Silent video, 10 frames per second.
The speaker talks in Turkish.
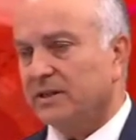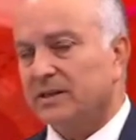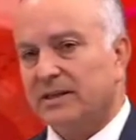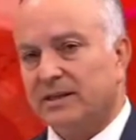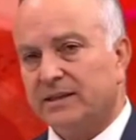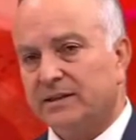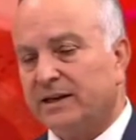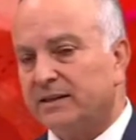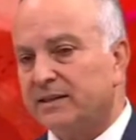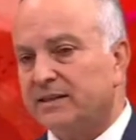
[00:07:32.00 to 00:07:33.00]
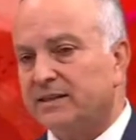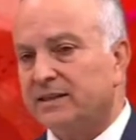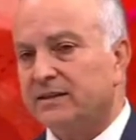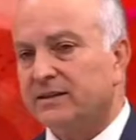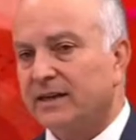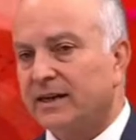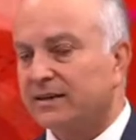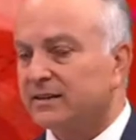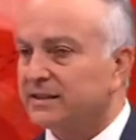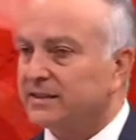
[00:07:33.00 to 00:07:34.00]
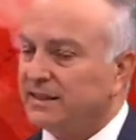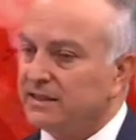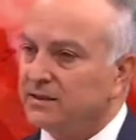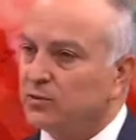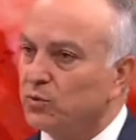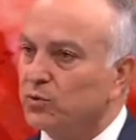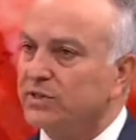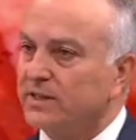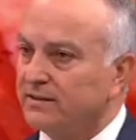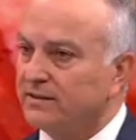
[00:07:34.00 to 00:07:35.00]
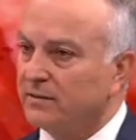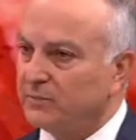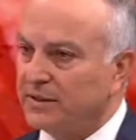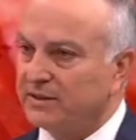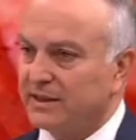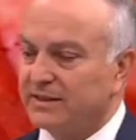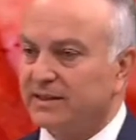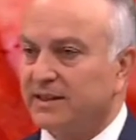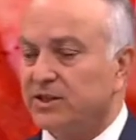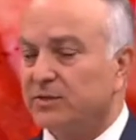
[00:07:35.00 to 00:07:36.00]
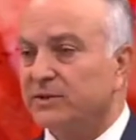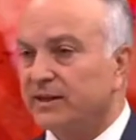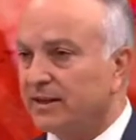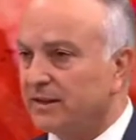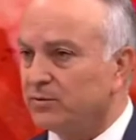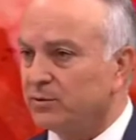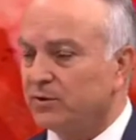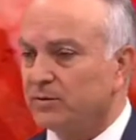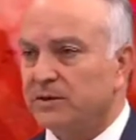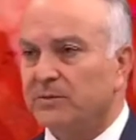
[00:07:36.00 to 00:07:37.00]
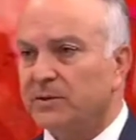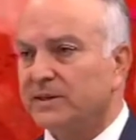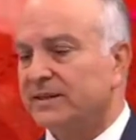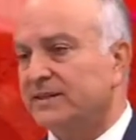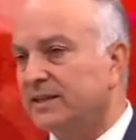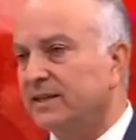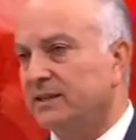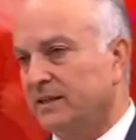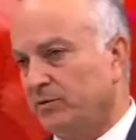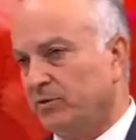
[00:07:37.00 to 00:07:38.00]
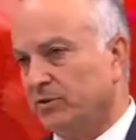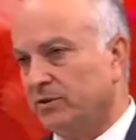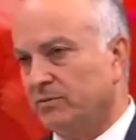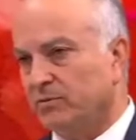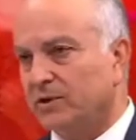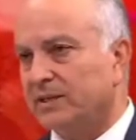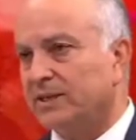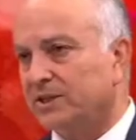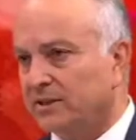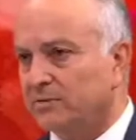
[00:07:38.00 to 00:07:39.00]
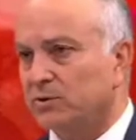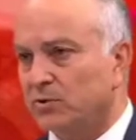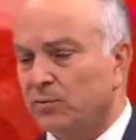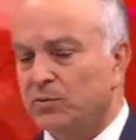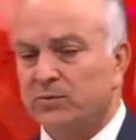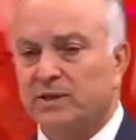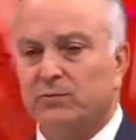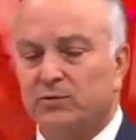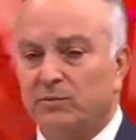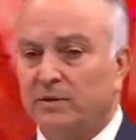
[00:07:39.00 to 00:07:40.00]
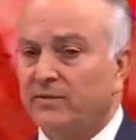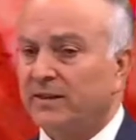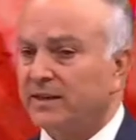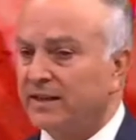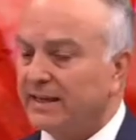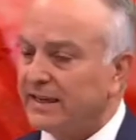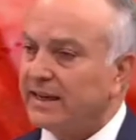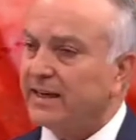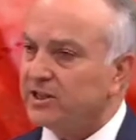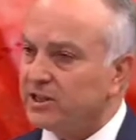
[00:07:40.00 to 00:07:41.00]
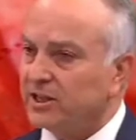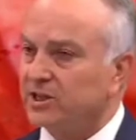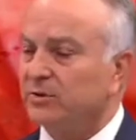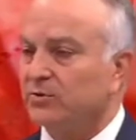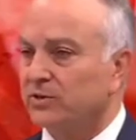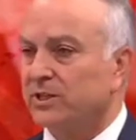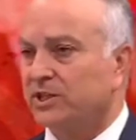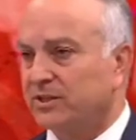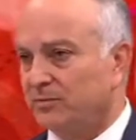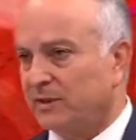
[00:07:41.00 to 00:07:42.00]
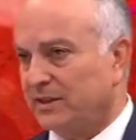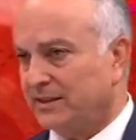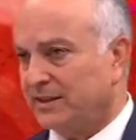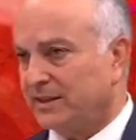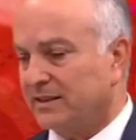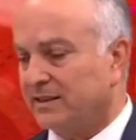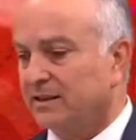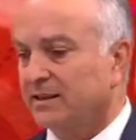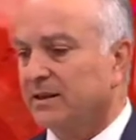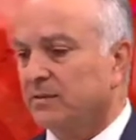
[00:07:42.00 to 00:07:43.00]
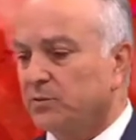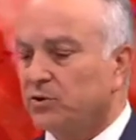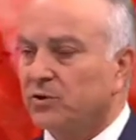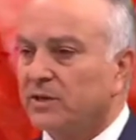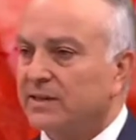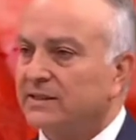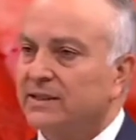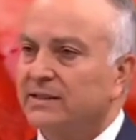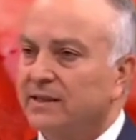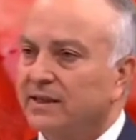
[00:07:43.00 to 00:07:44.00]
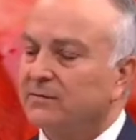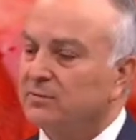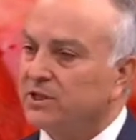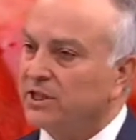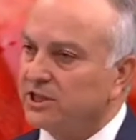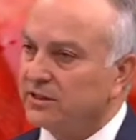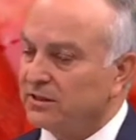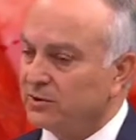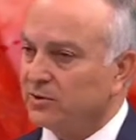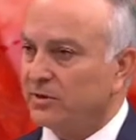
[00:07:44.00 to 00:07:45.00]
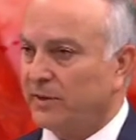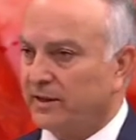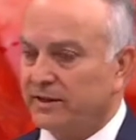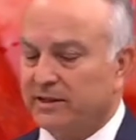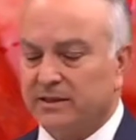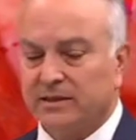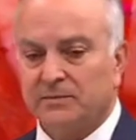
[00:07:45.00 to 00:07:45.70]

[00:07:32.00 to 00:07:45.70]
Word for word: E, neredeyse her 8-9 kadından bir tanesi yaşamın herhangi bir döneminde meme kanserine yakalanabiliyor. Bu kadar ciddi bir toplumsal problem ve genç yaşta ortaya çıkan bir kanser. Birçok kanser 60 yaşlardan sonra beklenir.